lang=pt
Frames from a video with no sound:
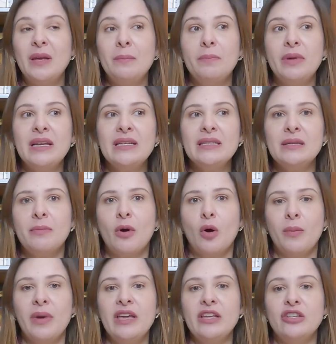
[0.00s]
e
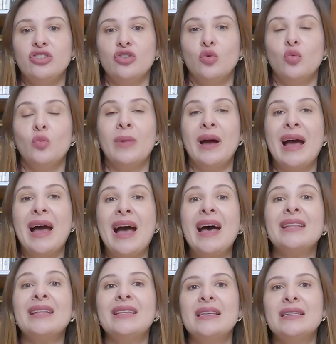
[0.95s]
principalmente uma
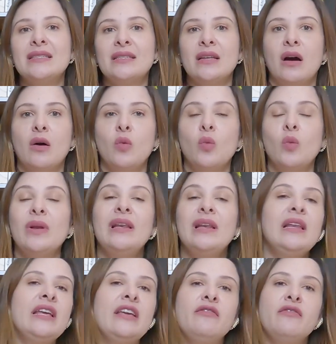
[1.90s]
adesão
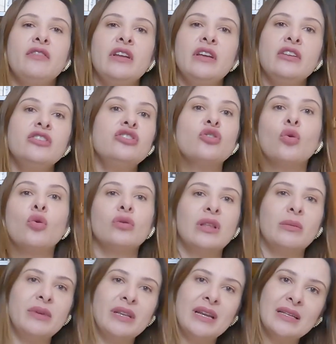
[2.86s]
livre de
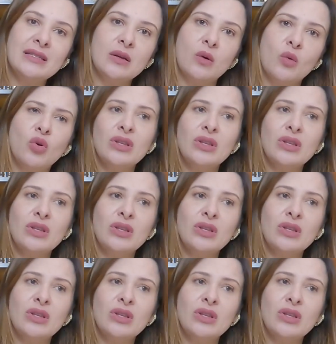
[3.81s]
contaminação.